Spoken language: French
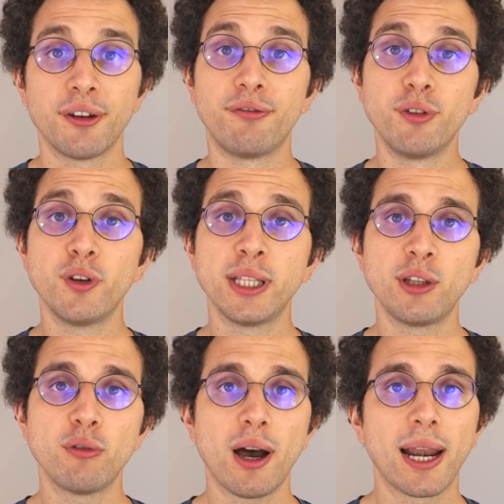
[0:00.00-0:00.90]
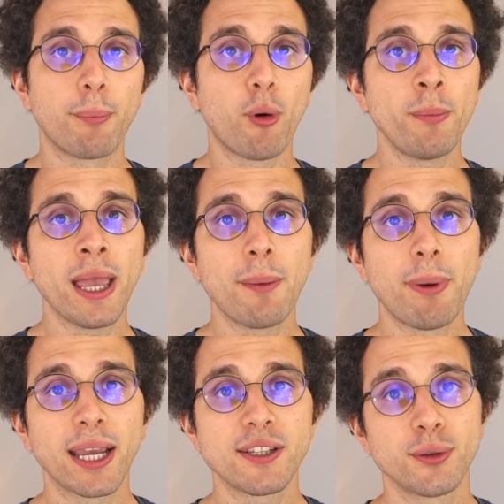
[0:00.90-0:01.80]
Vous venez de voir la première
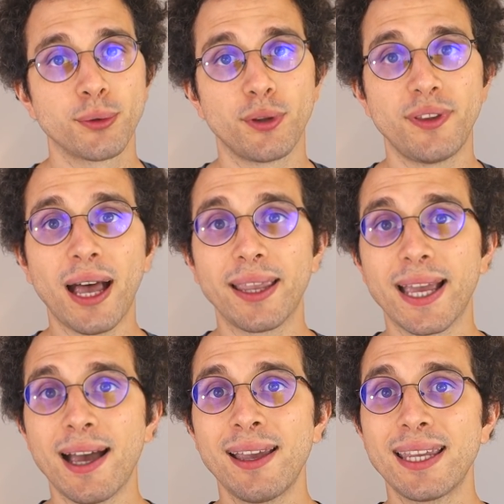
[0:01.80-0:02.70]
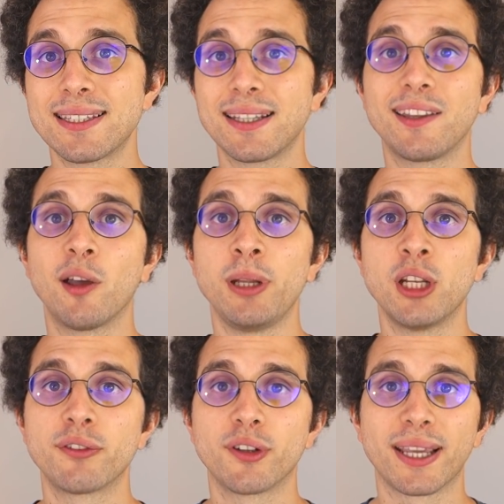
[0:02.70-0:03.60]
apparition de Daria et c'était en
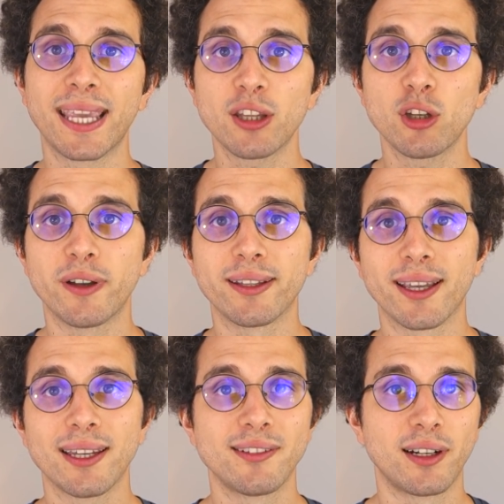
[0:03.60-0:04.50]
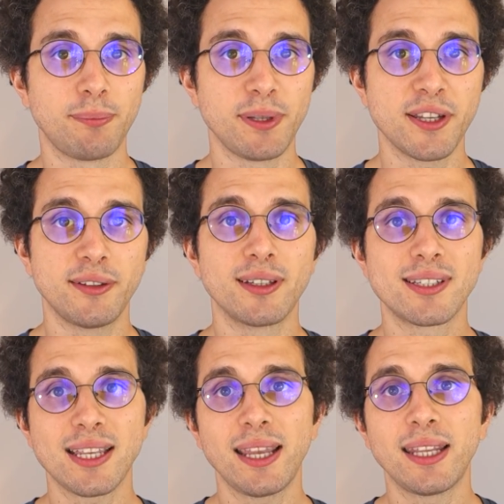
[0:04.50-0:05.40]
1993 dans l'épisode
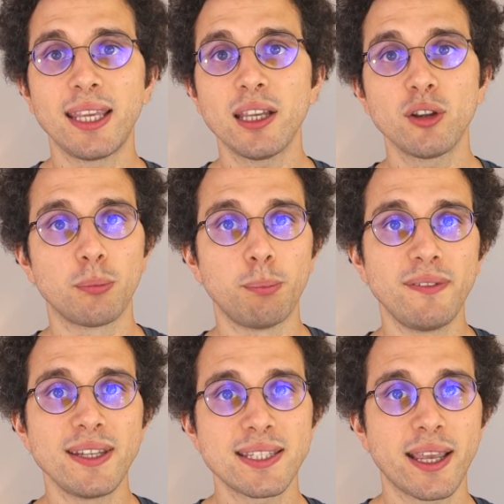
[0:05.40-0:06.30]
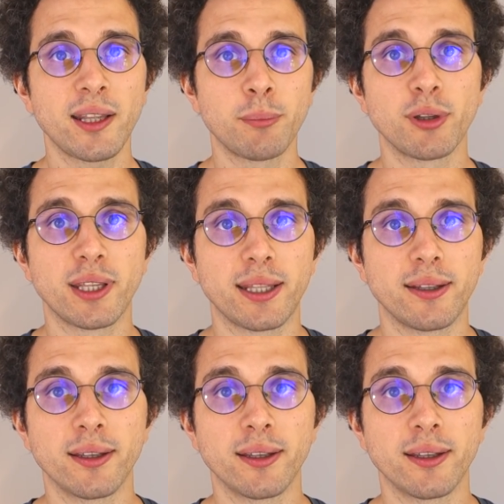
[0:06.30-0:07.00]
Sign Here de Beavis and Butthead.